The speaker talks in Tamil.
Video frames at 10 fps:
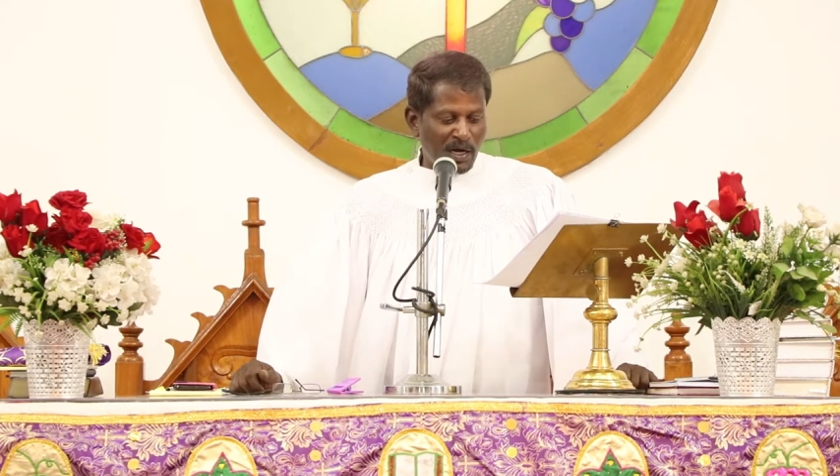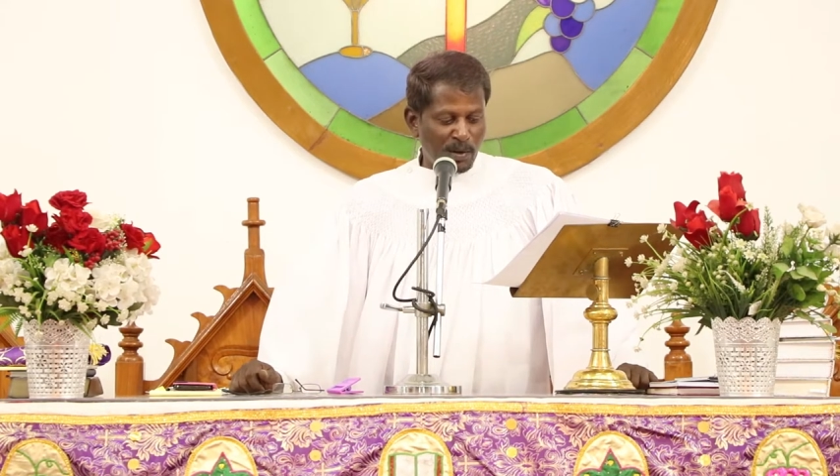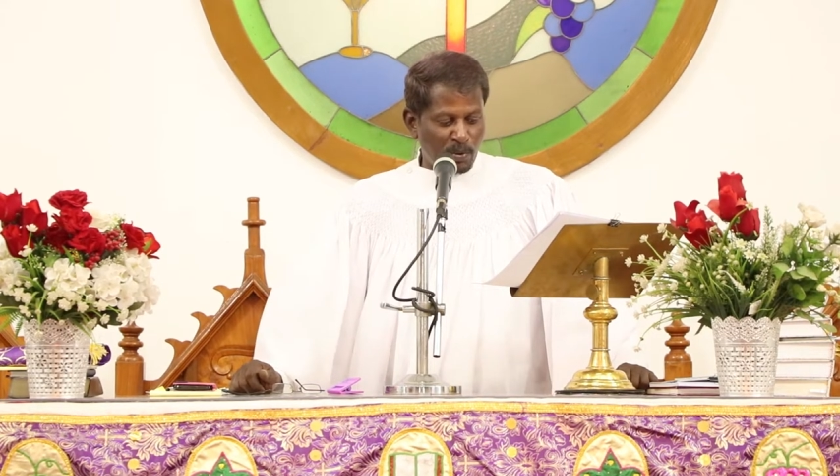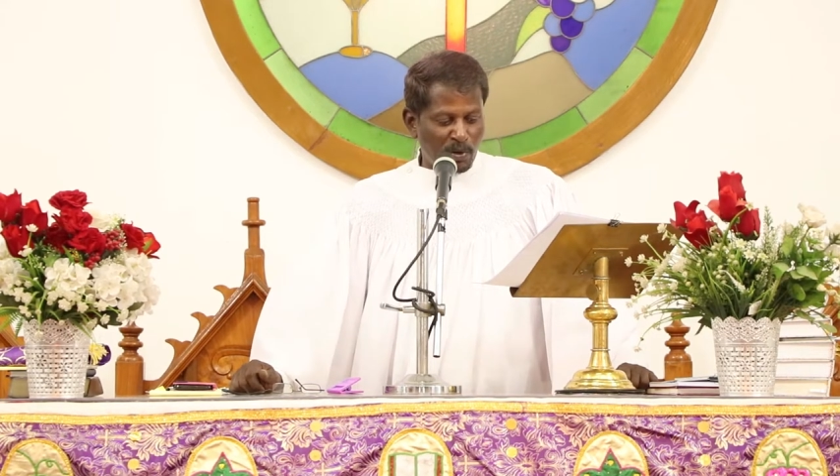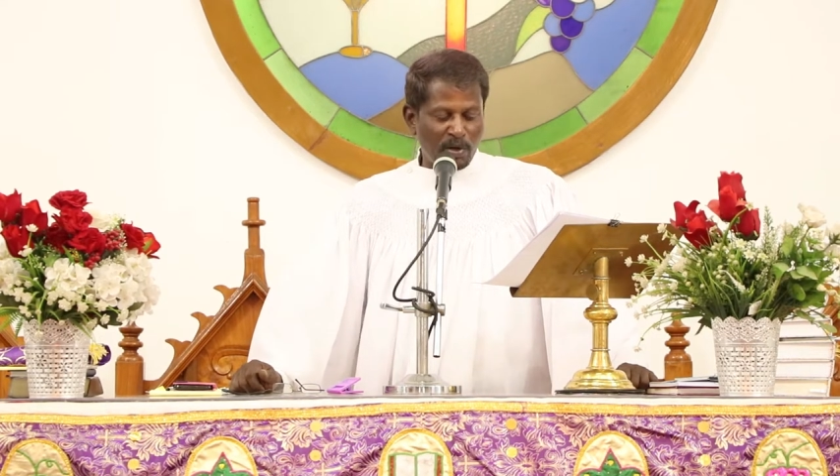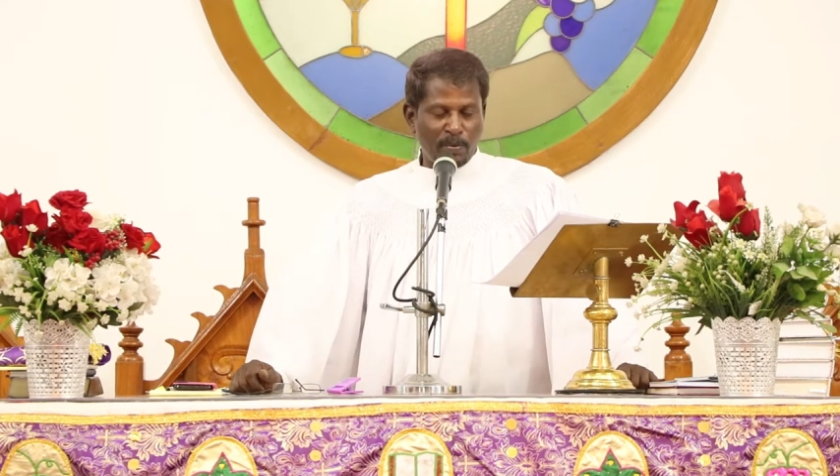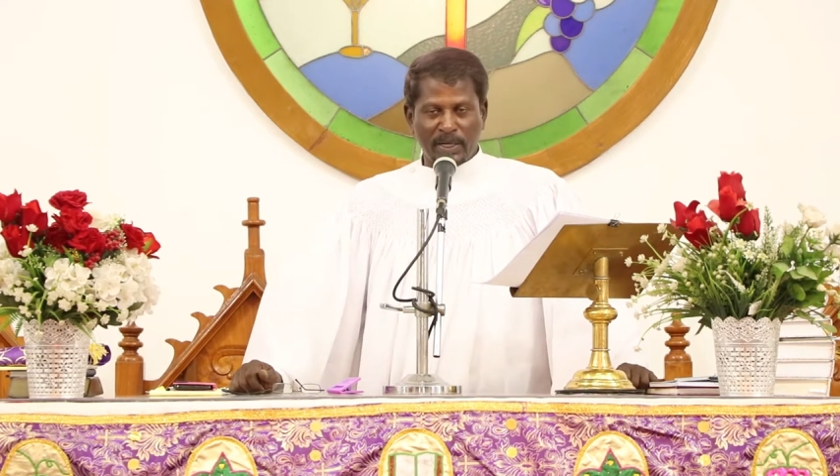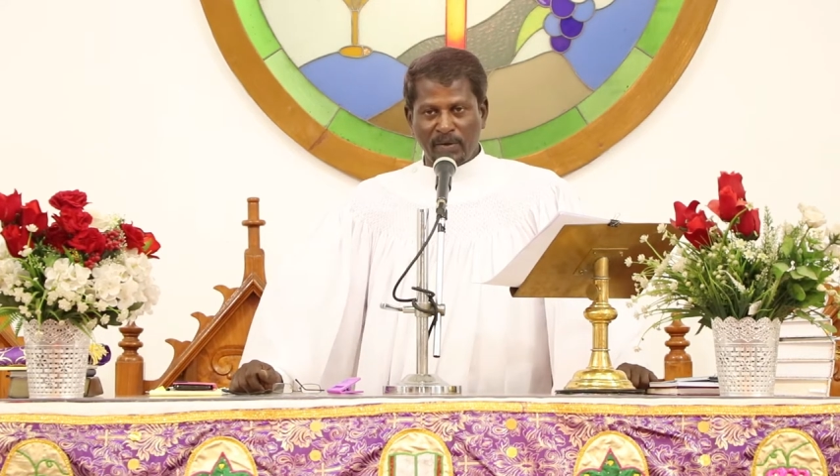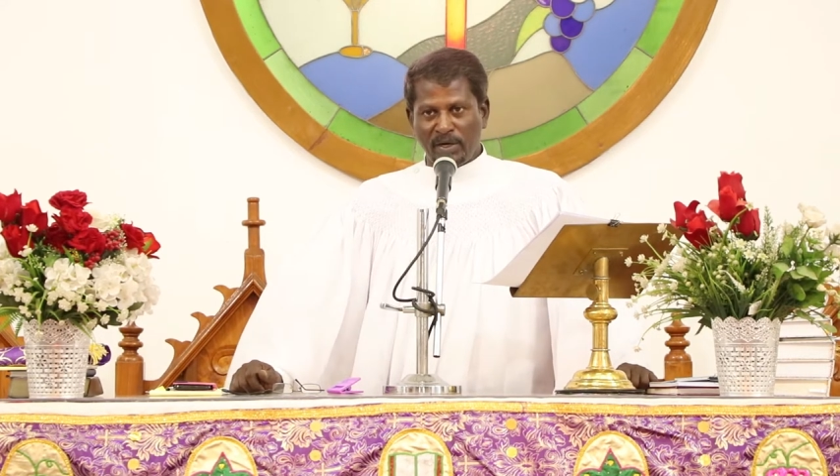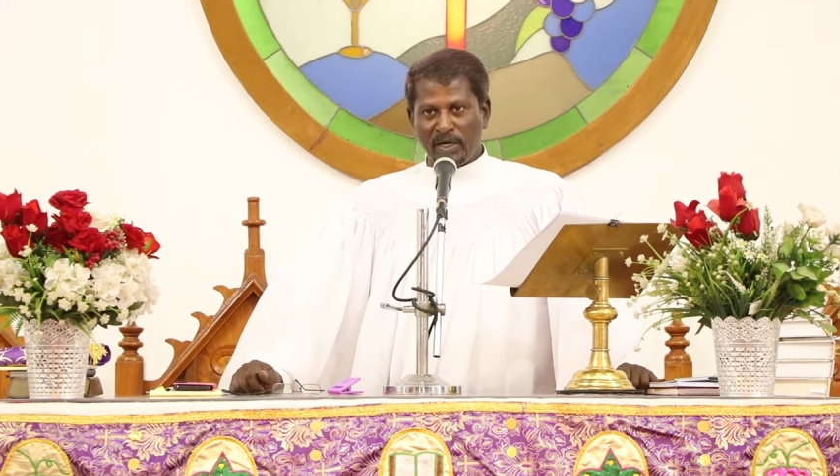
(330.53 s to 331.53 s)
நாங்கள்
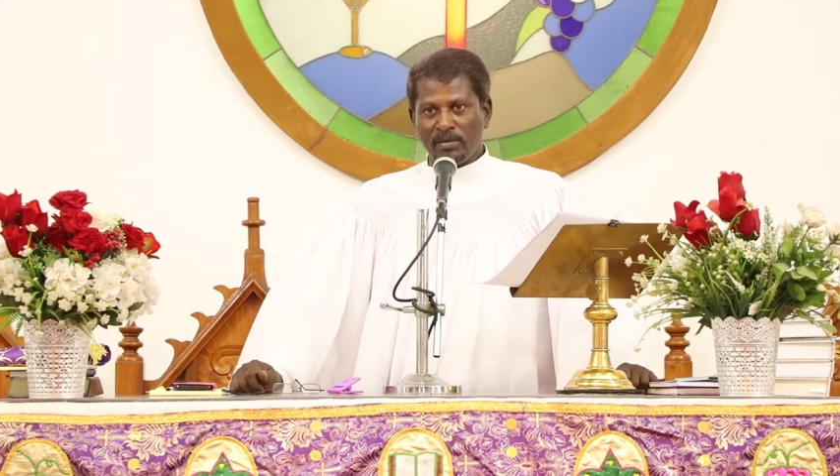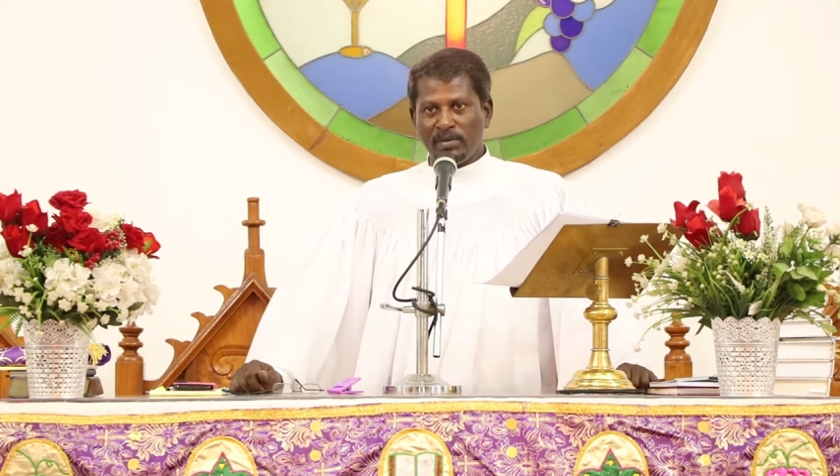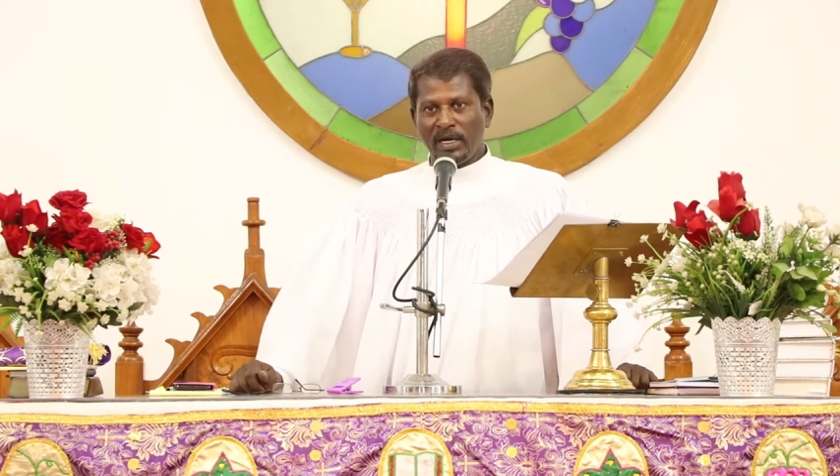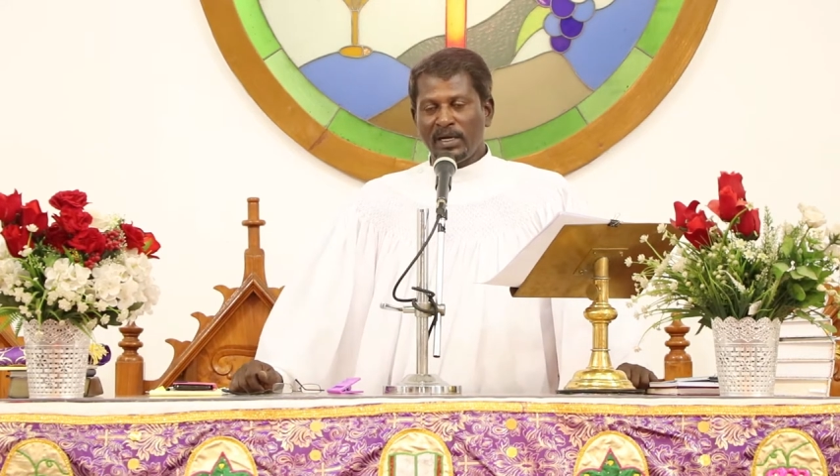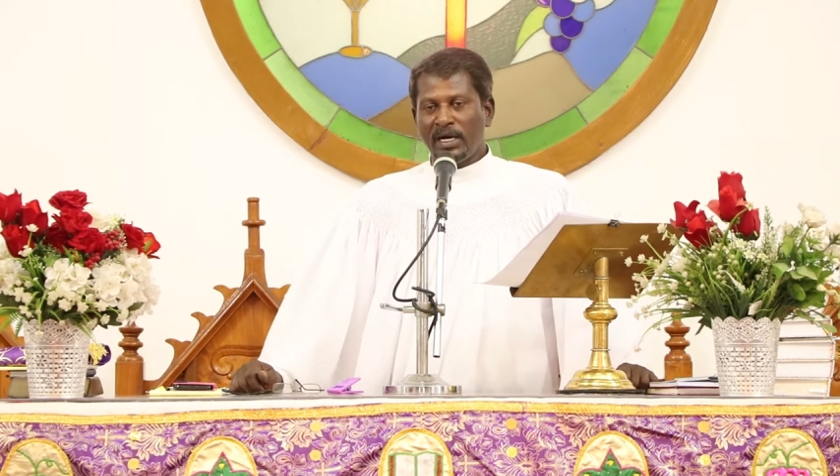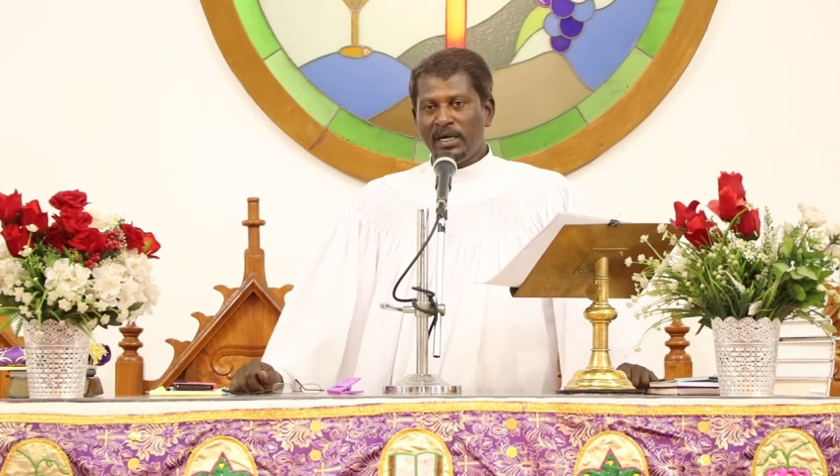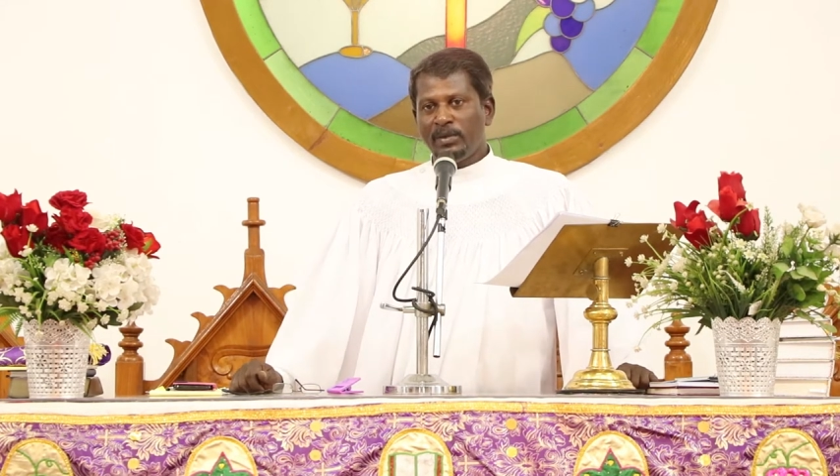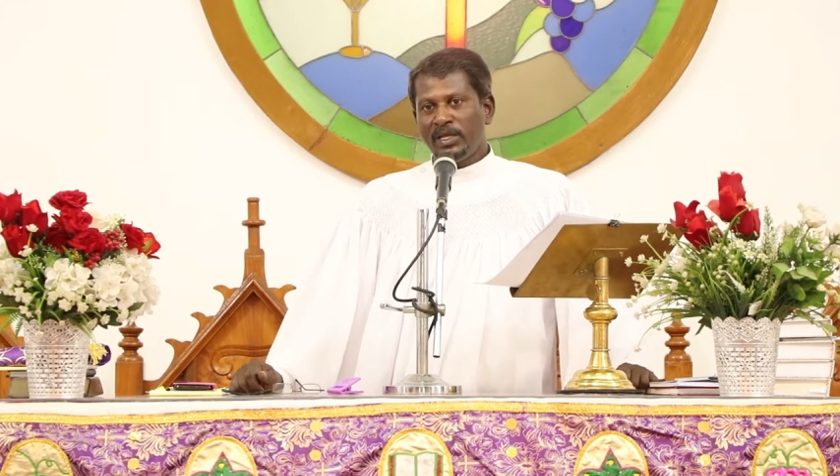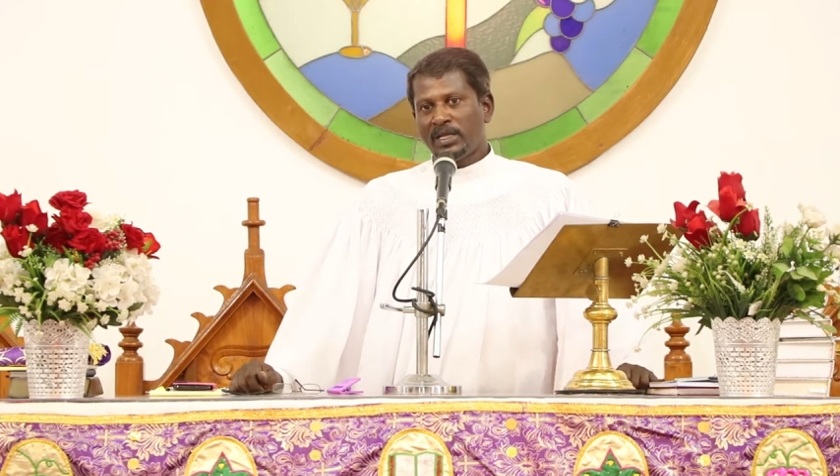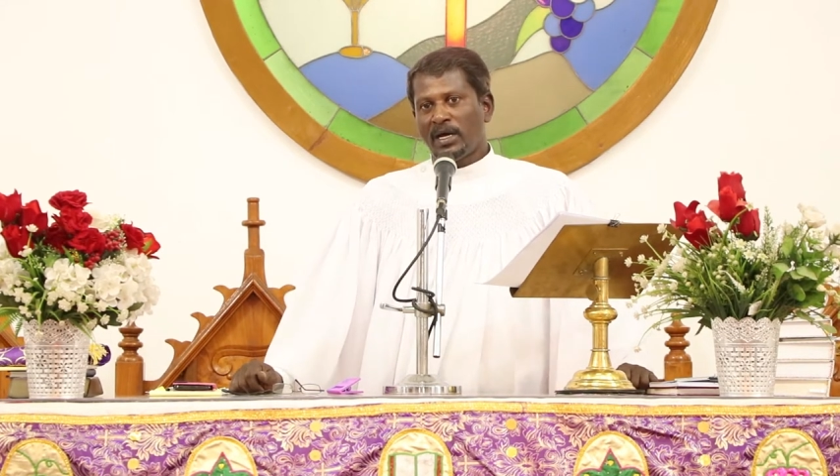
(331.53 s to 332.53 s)
போகப்பட வேண்டும் எங்களுக்கு
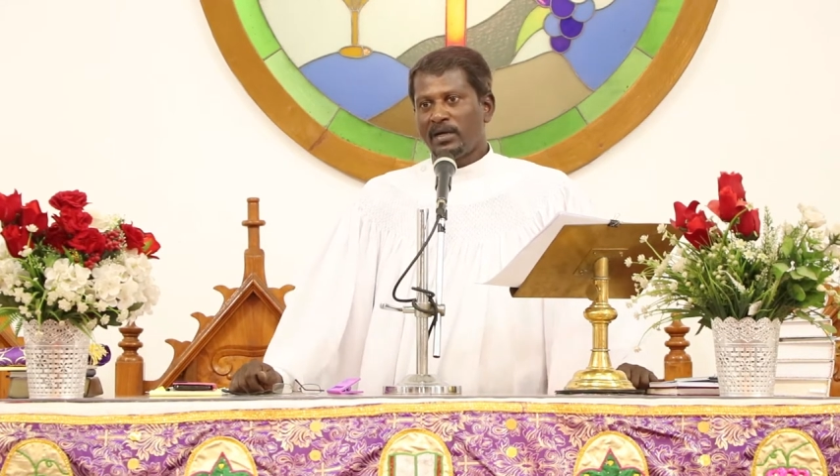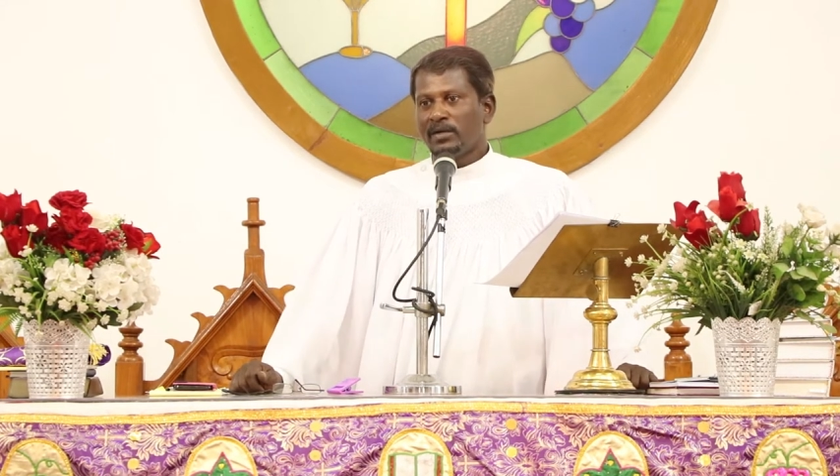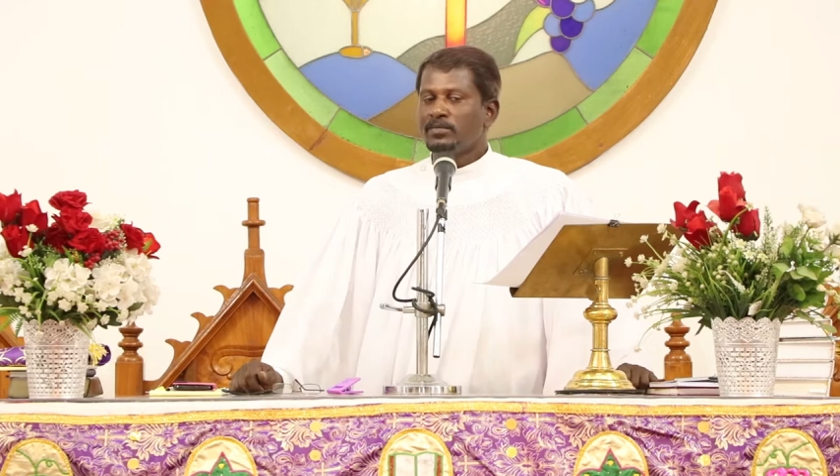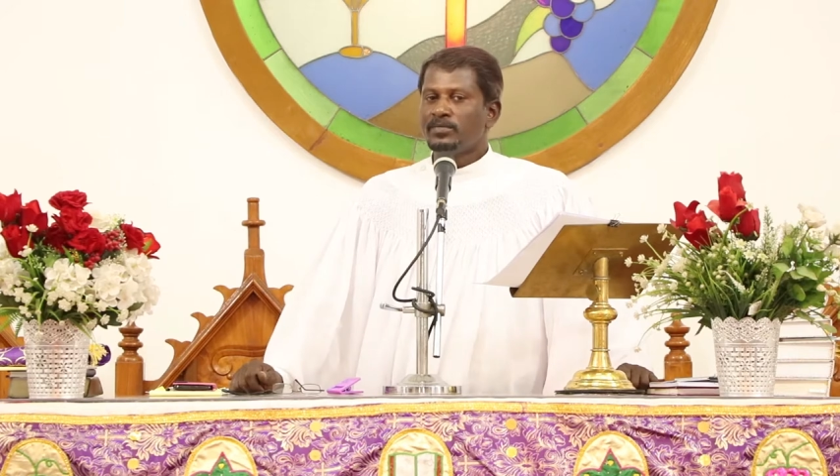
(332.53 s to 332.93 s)
அனுமதி தாருங்க